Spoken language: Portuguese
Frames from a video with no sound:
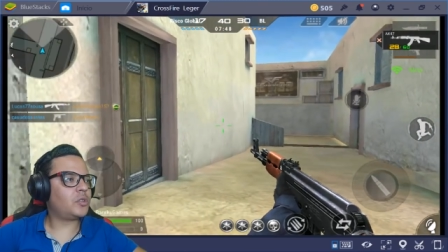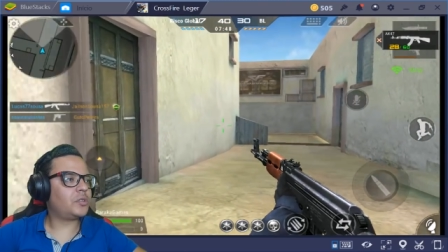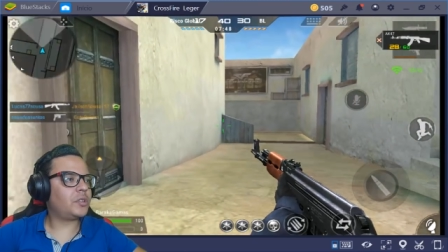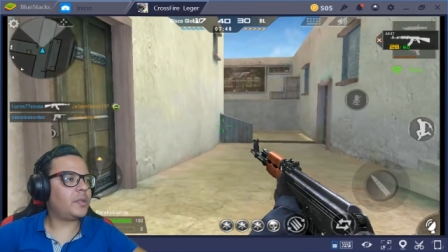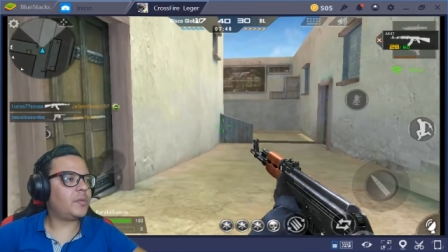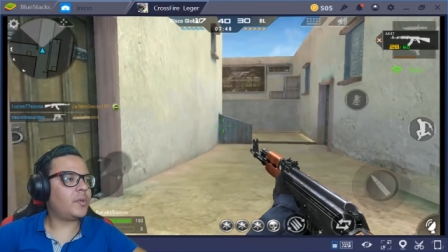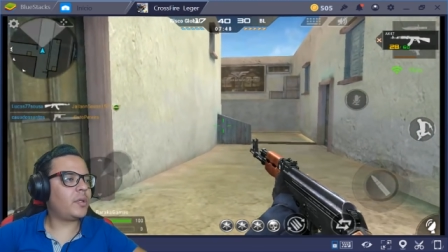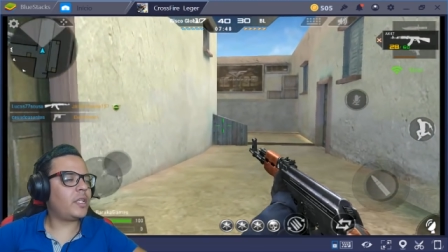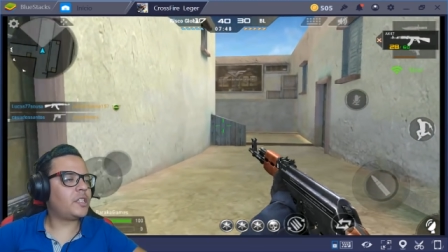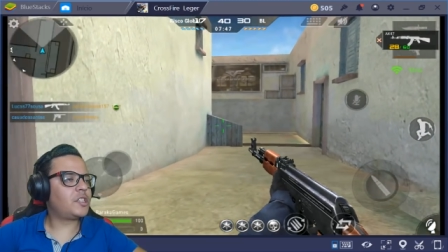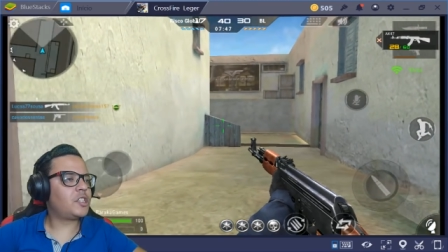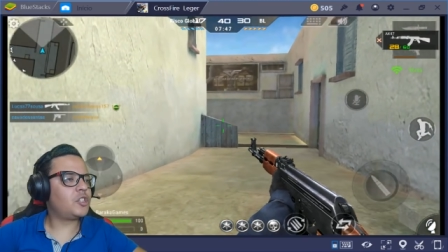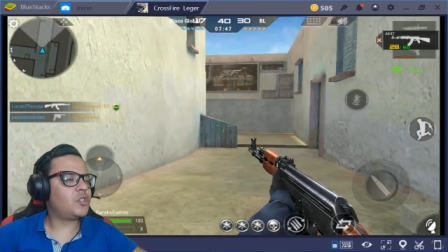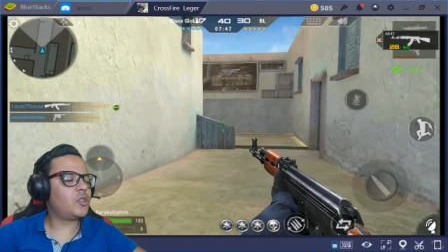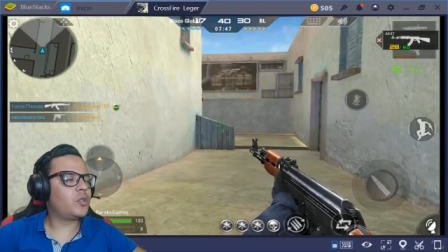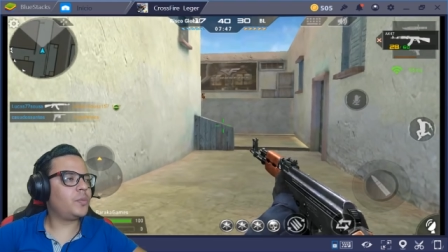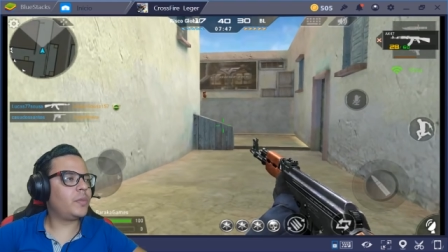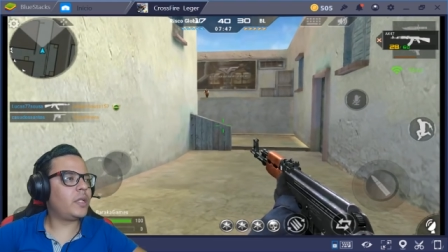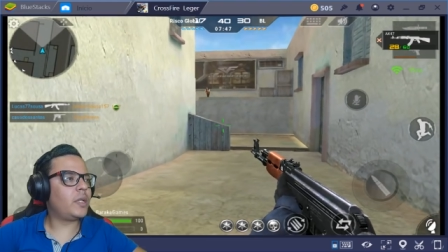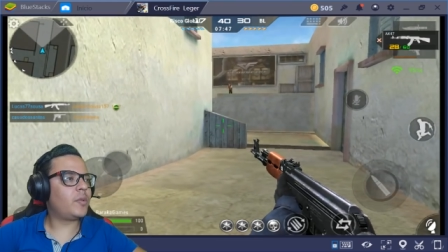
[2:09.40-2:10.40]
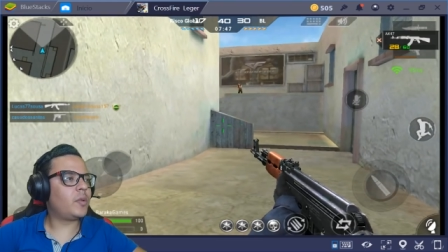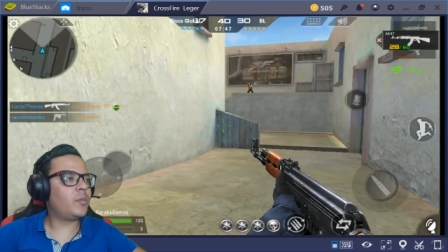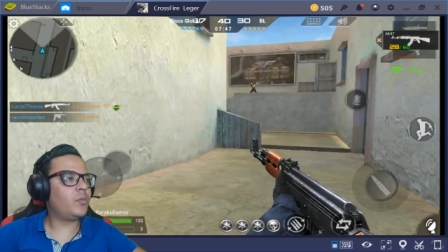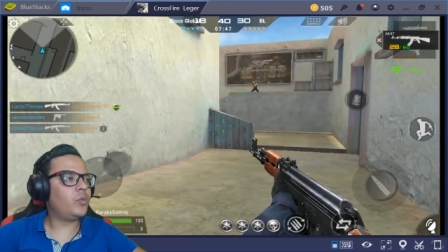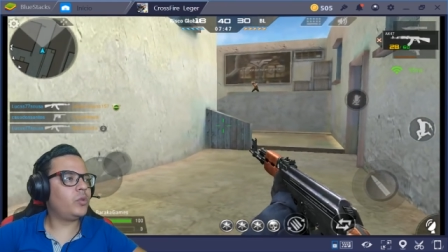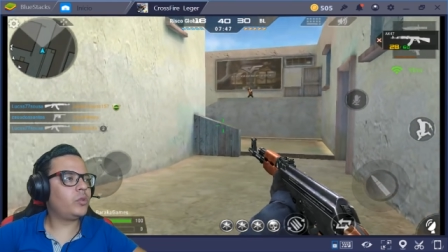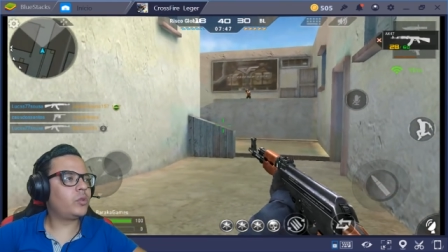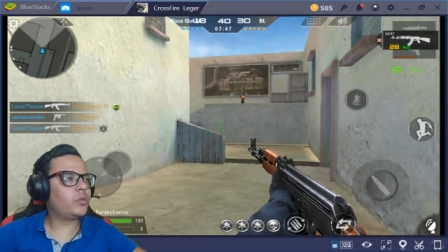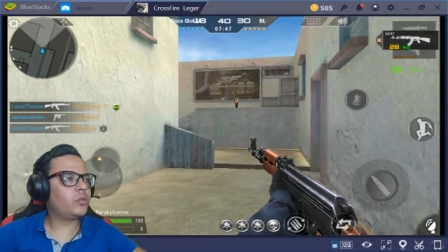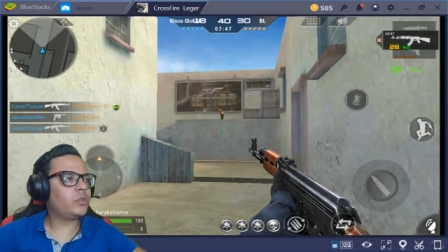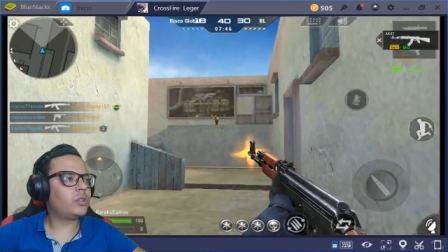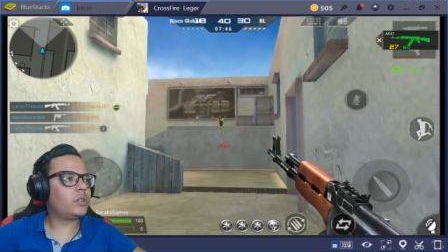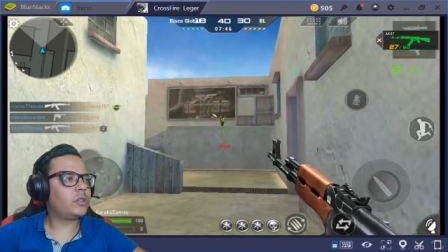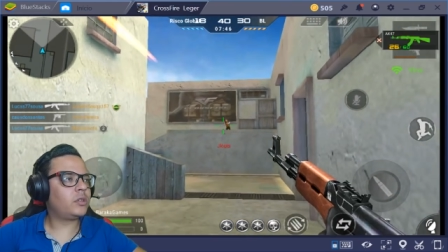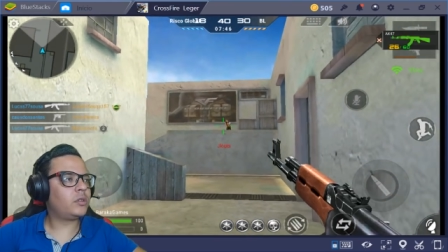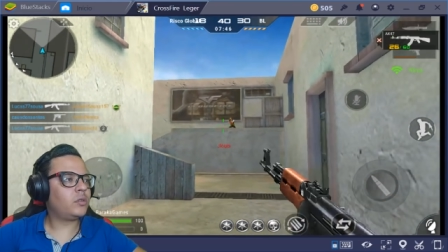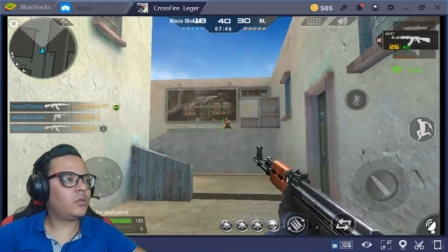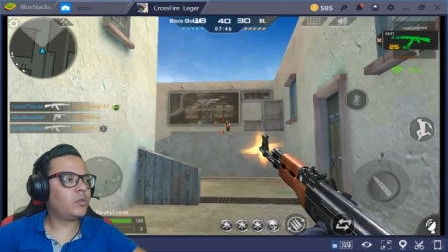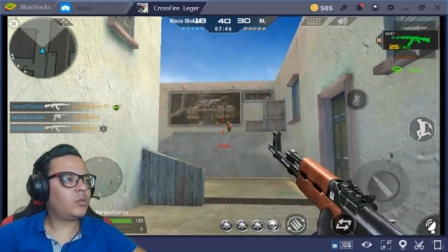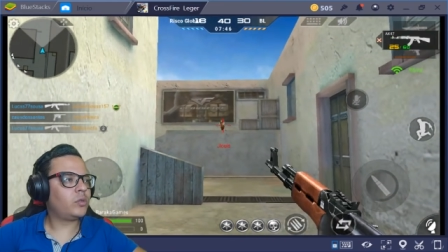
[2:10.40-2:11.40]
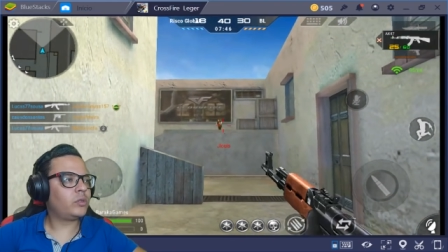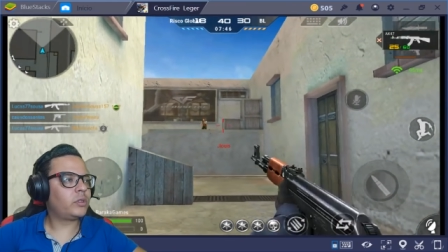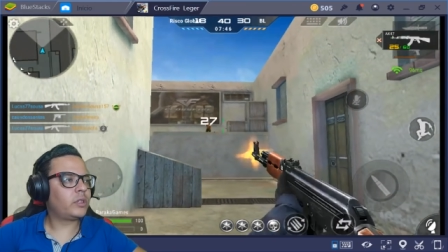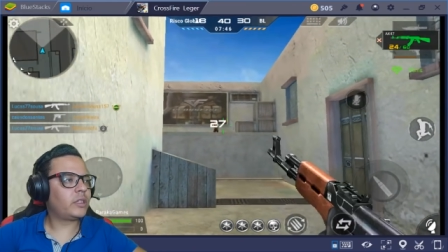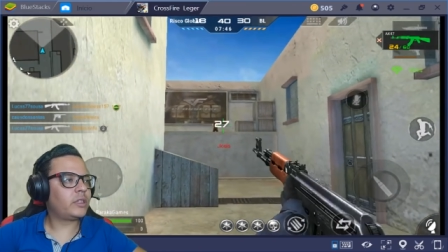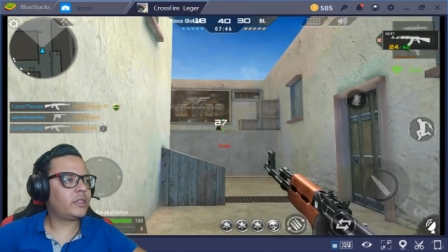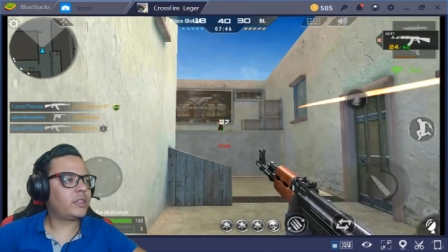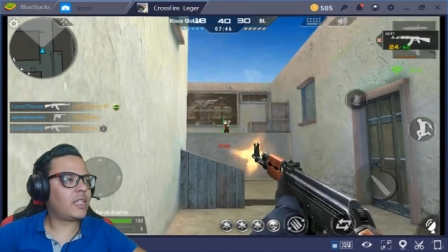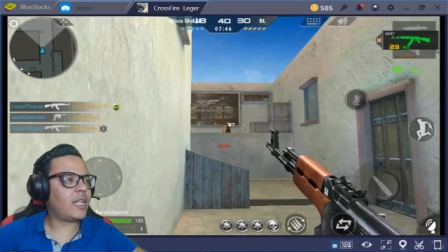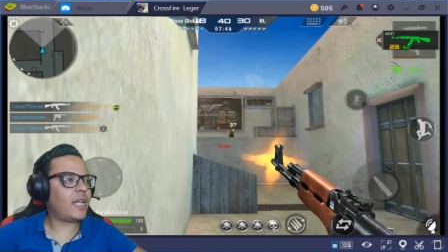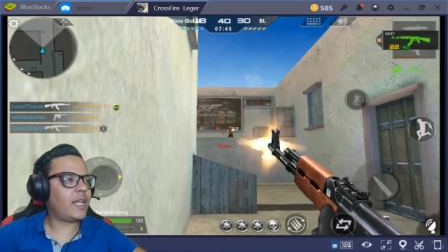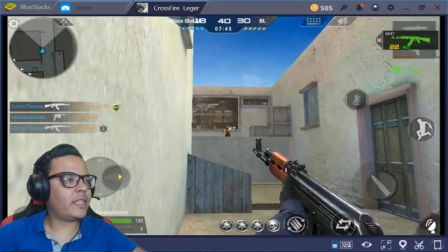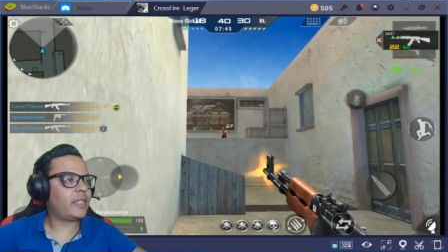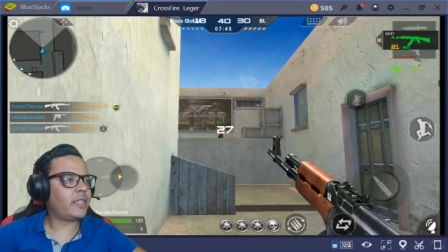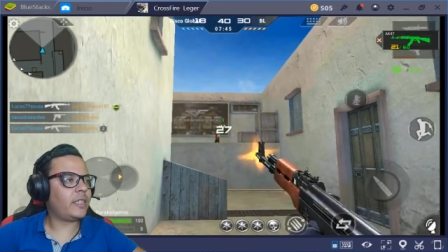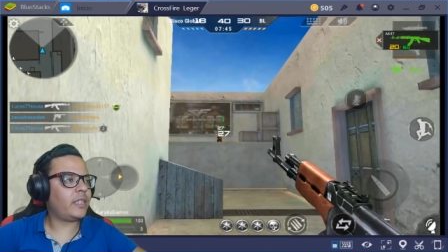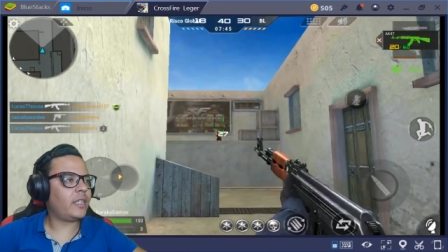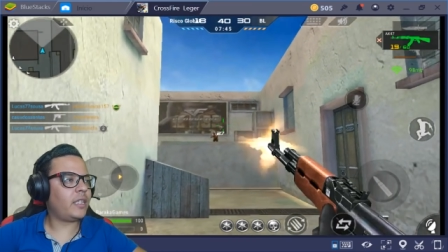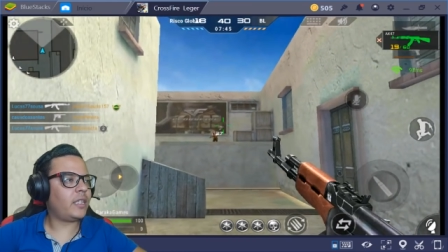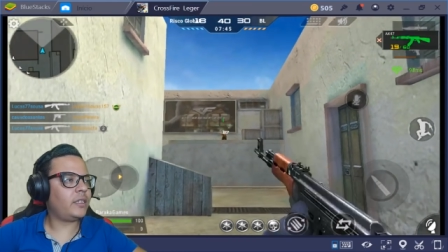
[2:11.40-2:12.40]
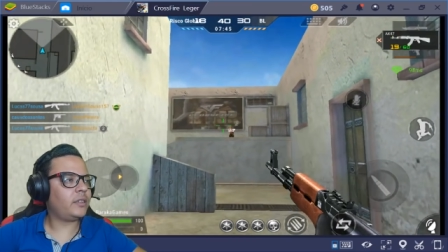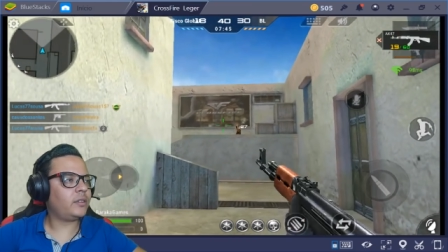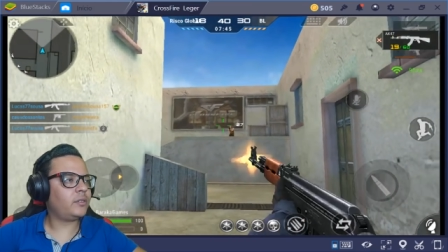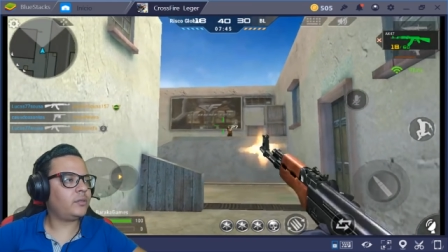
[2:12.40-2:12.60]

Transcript: jogo, esse jogo me lembra muito com... Strike, ai.